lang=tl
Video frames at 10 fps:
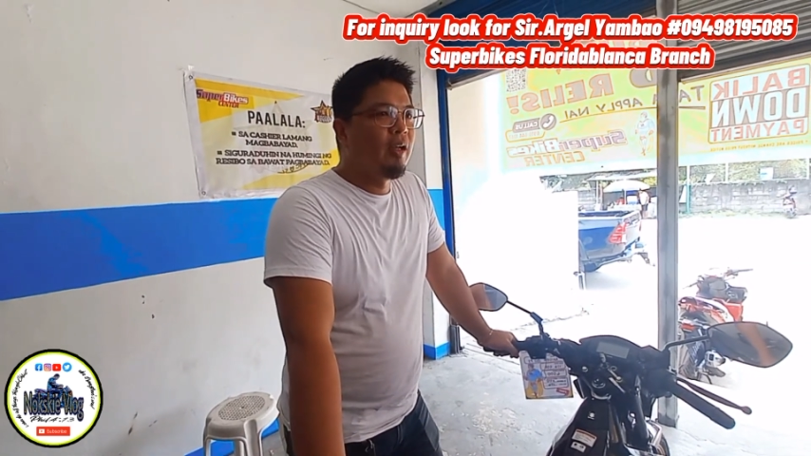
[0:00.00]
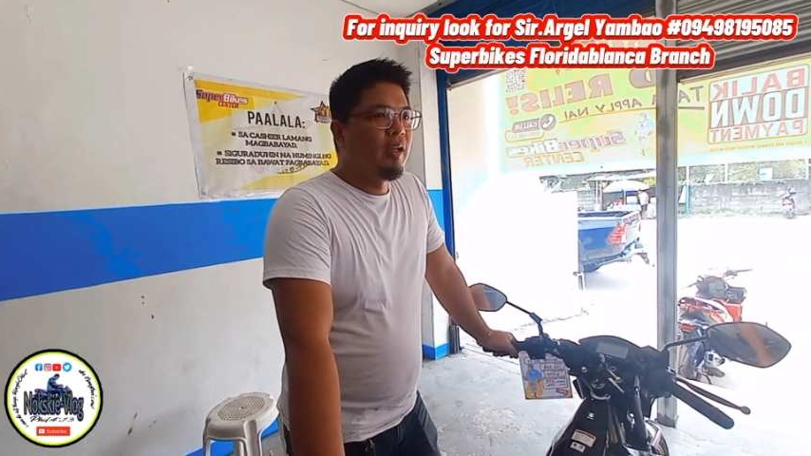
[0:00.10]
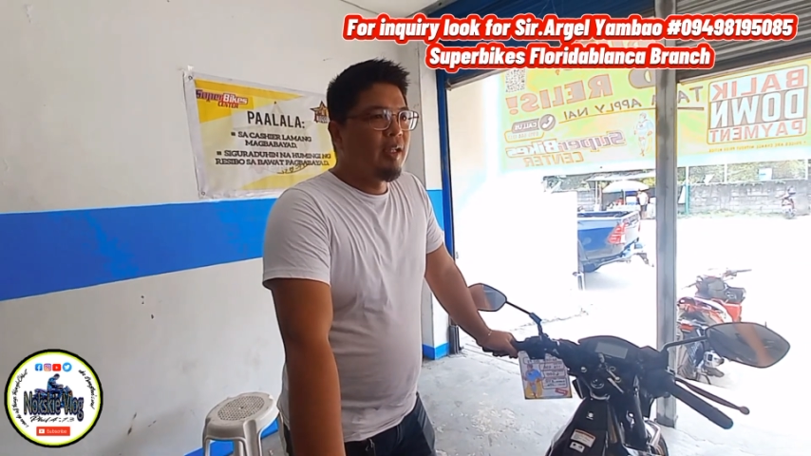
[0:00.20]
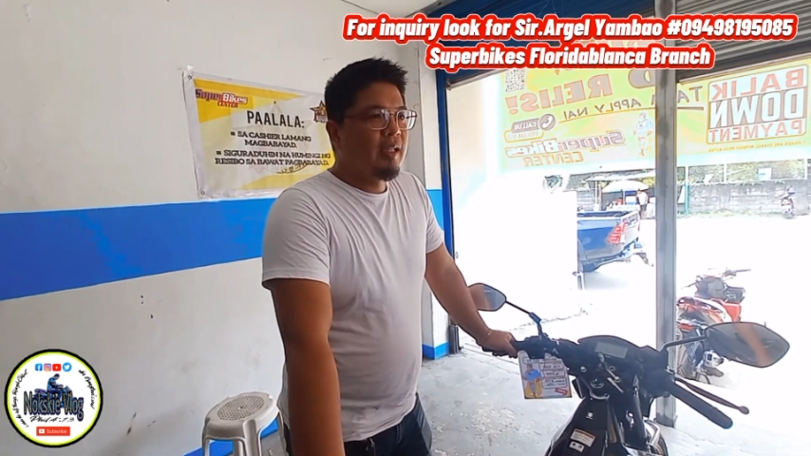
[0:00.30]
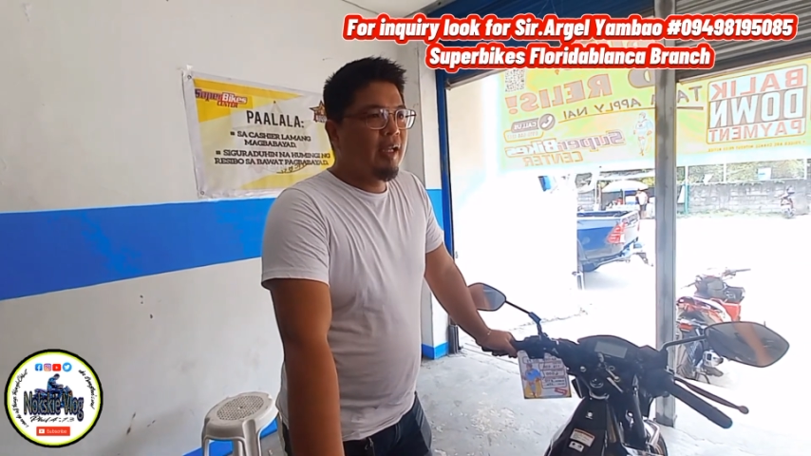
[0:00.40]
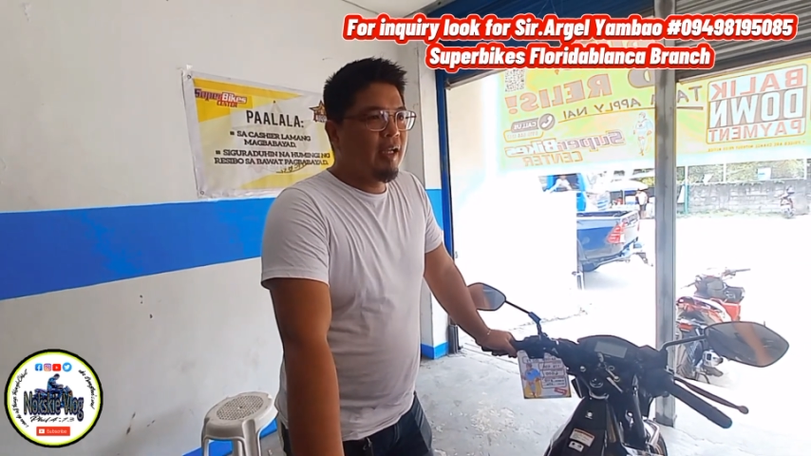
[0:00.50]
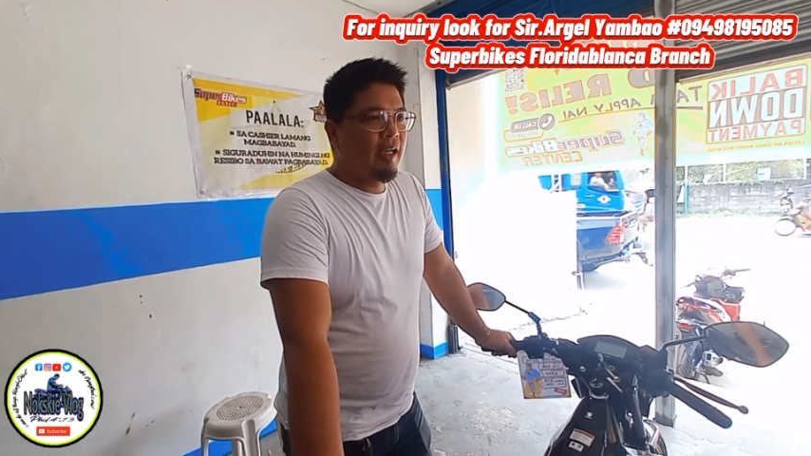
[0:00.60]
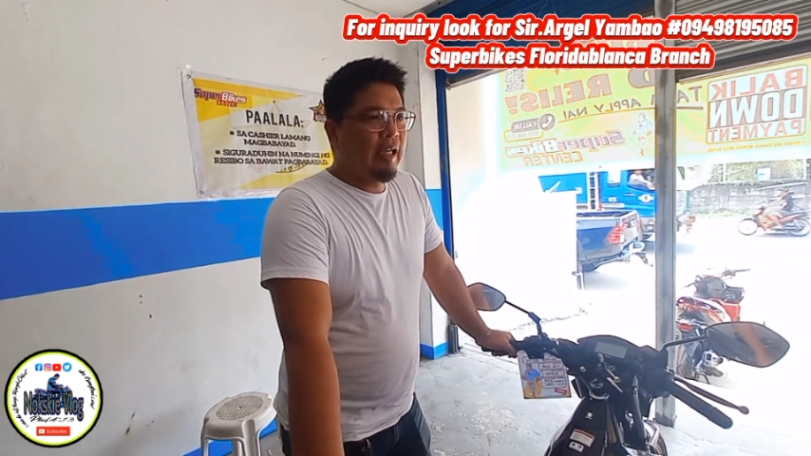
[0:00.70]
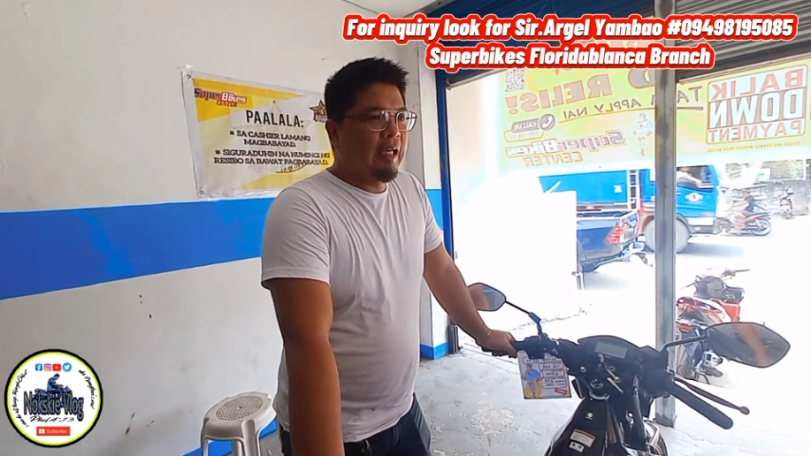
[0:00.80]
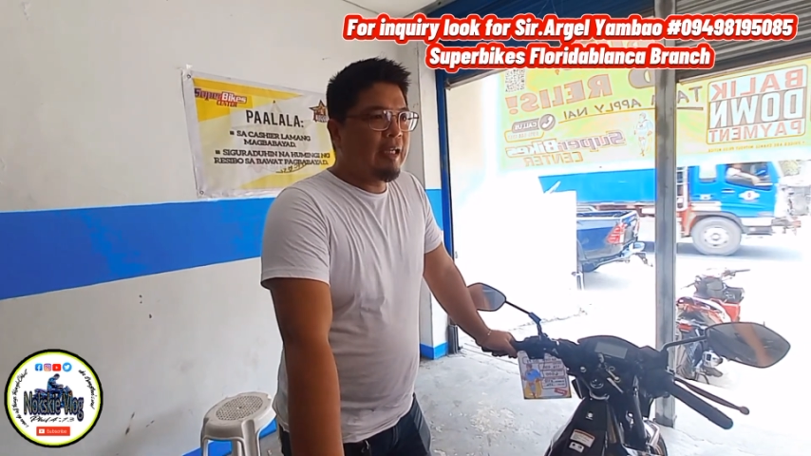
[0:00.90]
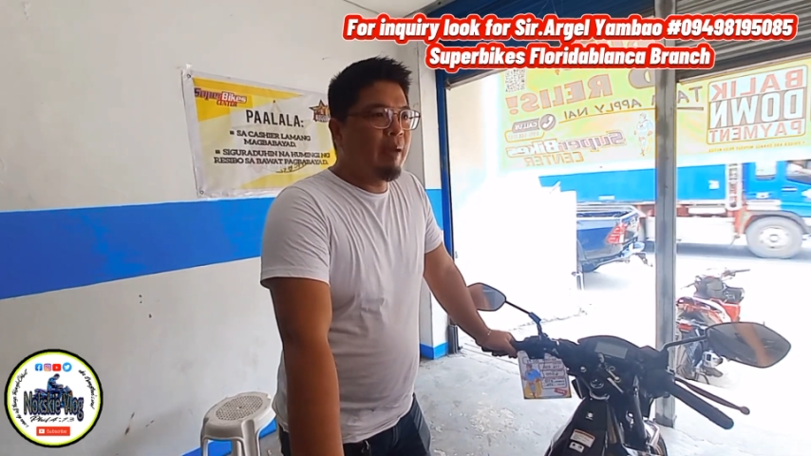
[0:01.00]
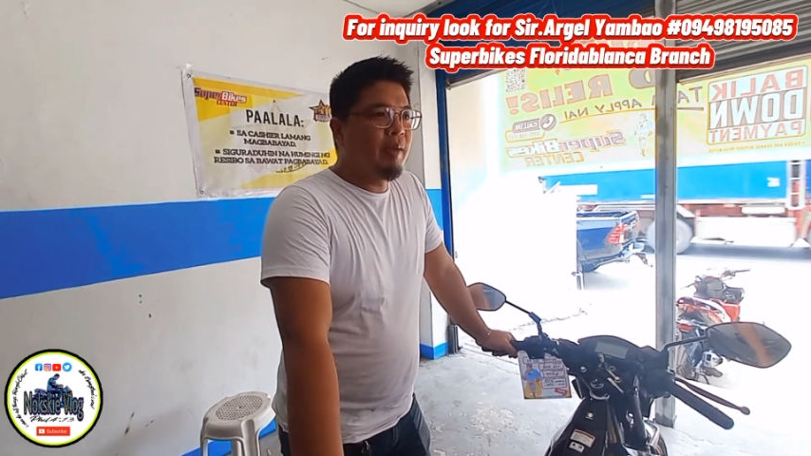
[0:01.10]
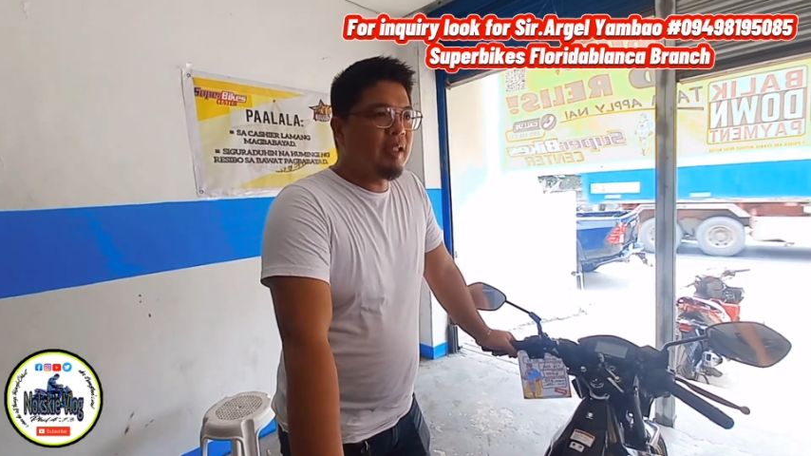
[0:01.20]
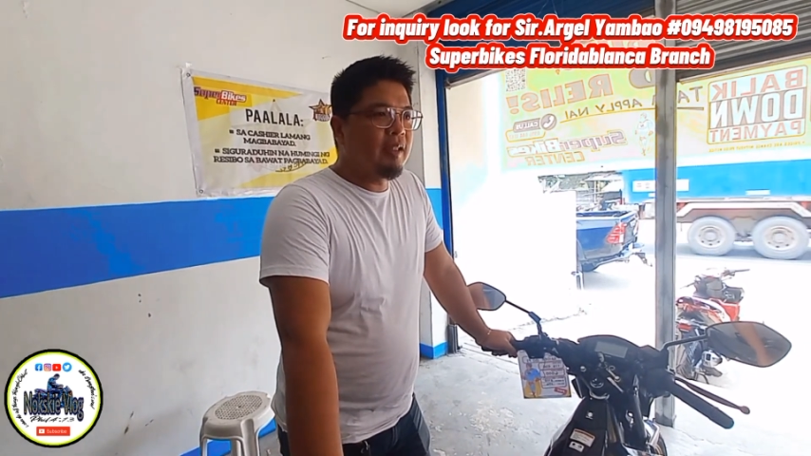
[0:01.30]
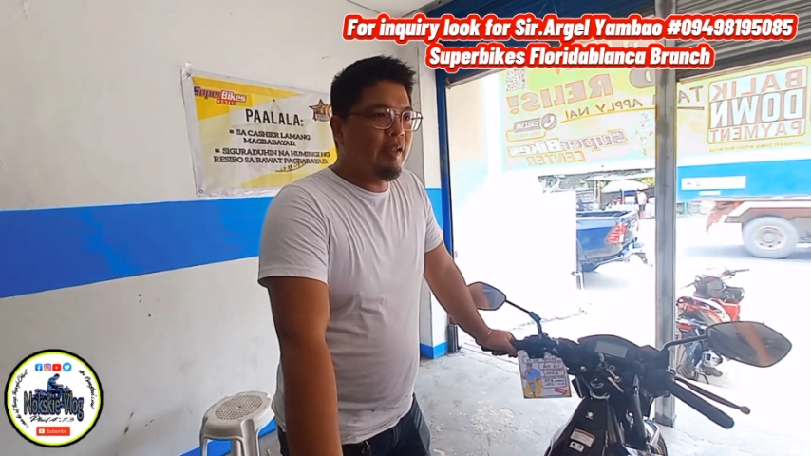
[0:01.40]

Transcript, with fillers: na ginagamit natin